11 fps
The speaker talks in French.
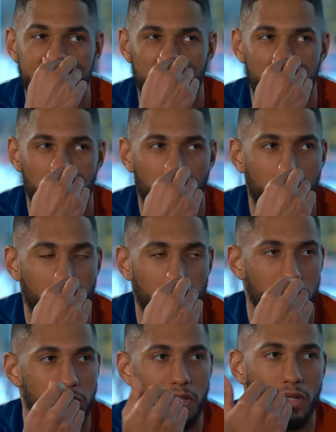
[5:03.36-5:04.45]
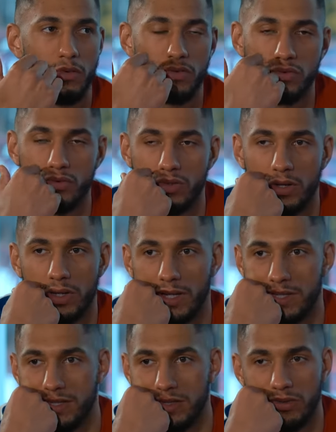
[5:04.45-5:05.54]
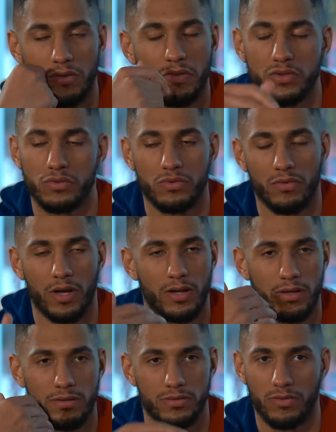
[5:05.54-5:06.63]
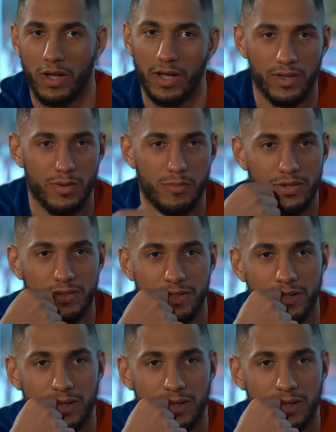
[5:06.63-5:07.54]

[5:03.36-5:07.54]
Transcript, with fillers: j'avais, crois, peut-être 11-12 ans, il a dit De toute façon, tu feras, tu feras rien en boxe. Tu